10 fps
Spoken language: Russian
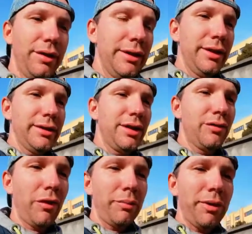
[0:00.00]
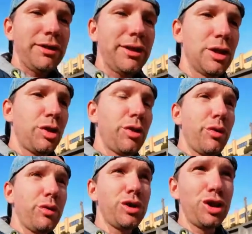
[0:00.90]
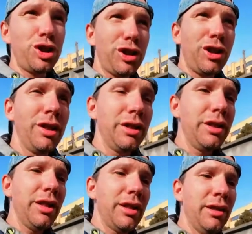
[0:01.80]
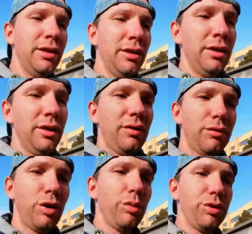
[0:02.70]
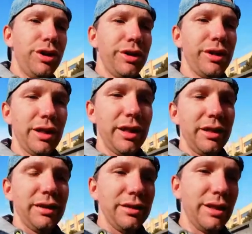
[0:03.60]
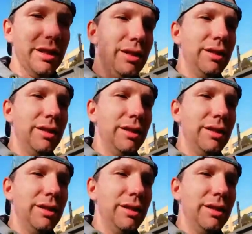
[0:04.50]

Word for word: Есть информация, что он уже 4 дня в Грузии находился.